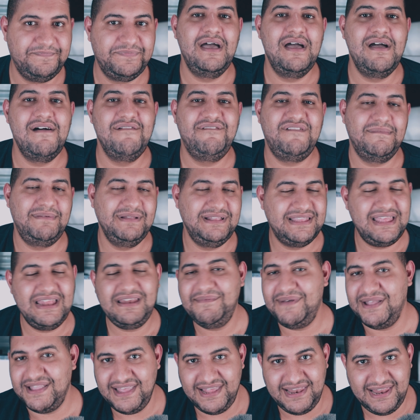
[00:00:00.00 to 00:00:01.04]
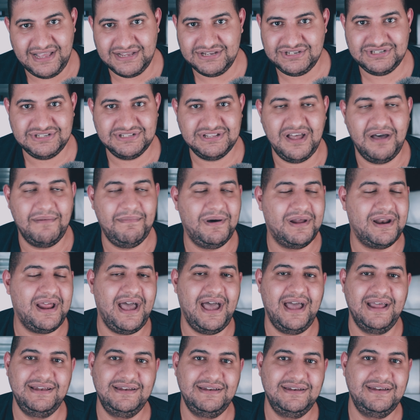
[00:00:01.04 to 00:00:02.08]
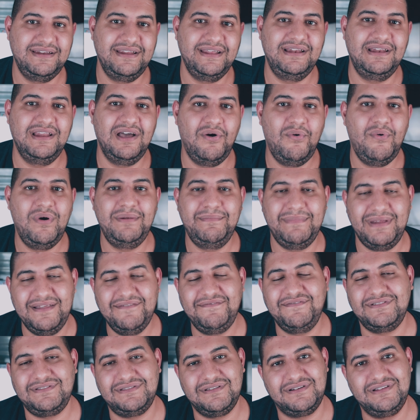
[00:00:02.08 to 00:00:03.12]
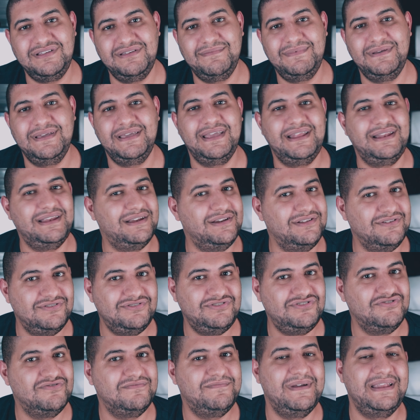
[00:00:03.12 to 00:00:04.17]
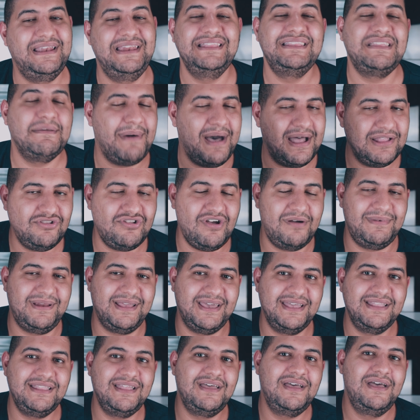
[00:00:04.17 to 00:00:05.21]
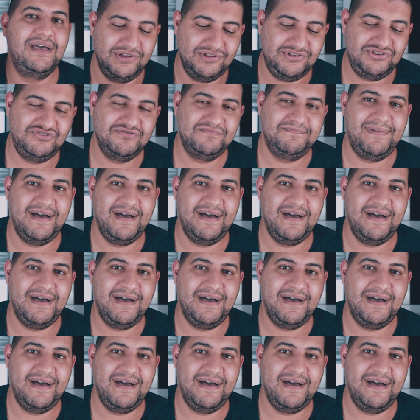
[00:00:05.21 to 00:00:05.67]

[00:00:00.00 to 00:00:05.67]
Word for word: آه فبالتالي ما تقلقش ده عباره عن اللي هو الملف الضريبي اللي اليوتيوب اللي انت بعته قبل كده واليوتيوب